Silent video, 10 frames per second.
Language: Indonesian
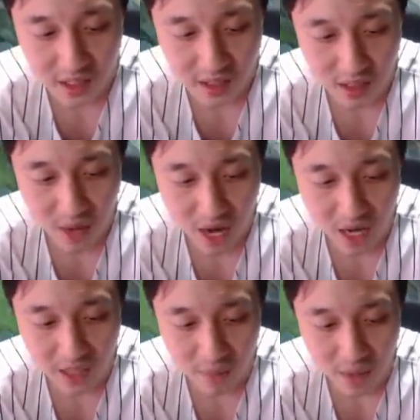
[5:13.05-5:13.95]

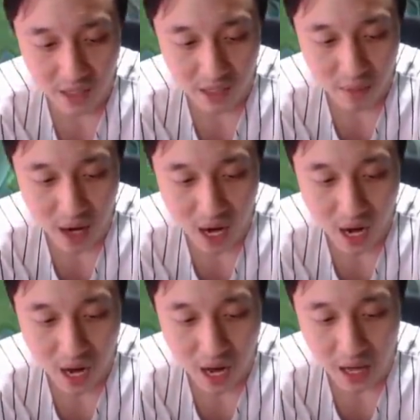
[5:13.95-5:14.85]
Sabar sabar
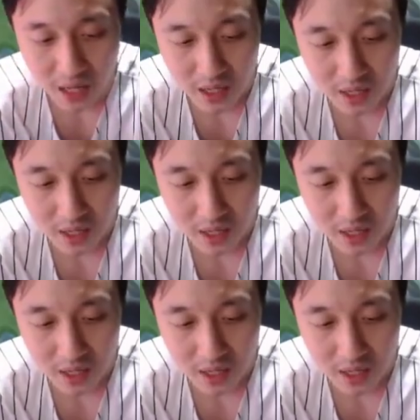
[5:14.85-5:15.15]
sabar.